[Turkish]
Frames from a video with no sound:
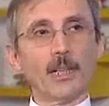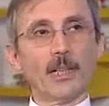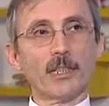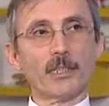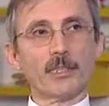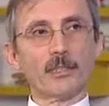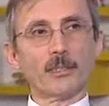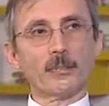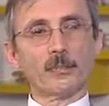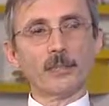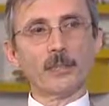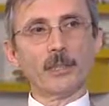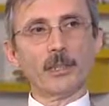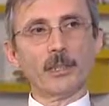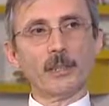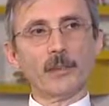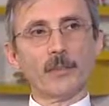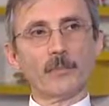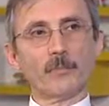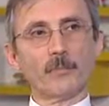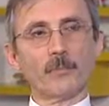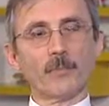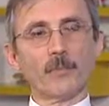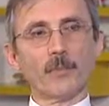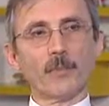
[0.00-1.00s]
arttırmaya
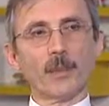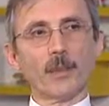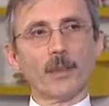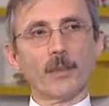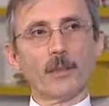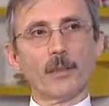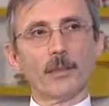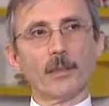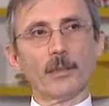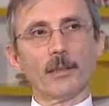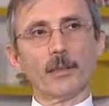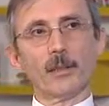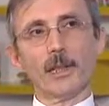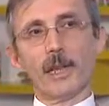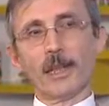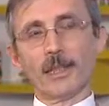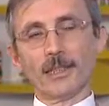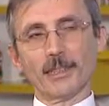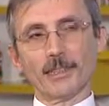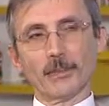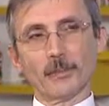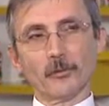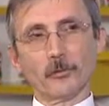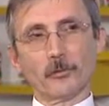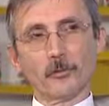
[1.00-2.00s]
e,
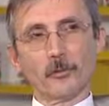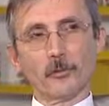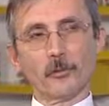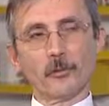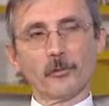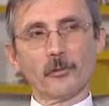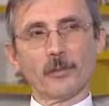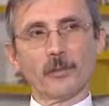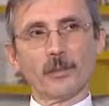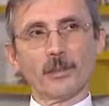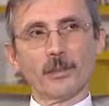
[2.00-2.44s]
gayret ediyoruz.